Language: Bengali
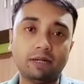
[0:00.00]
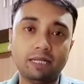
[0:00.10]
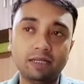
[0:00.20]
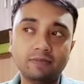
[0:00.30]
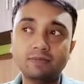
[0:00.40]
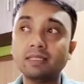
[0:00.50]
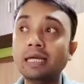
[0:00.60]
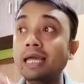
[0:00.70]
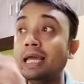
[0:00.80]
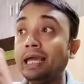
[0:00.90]
পারি
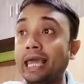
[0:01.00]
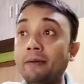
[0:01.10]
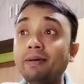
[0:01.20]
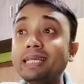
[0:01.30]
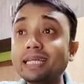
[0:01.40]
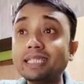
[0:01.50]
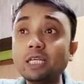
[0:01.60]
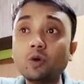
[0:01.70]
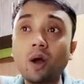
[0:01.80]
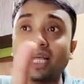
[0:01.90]
ইমেজ
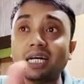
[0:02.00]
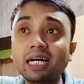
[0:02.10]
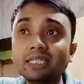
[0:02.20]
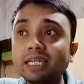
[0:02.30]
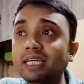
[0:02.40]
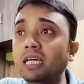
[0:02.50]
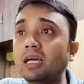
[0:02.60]
অ্যাক্সেসের কোয়ারির সাহায্যে কি